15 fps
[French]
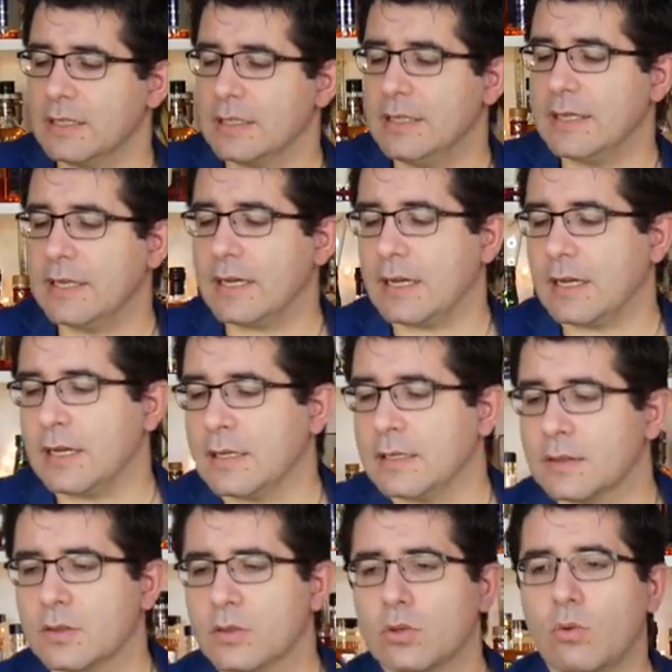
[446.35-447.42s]
Il est
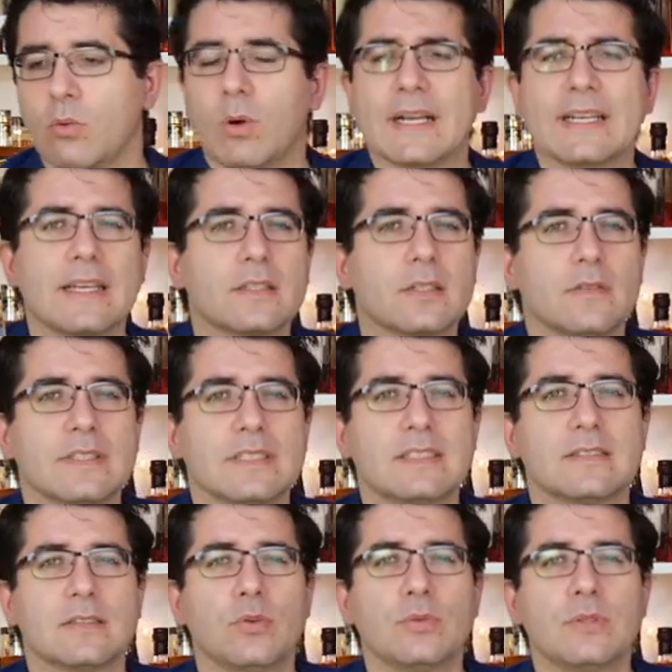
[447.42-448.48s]
à 3,90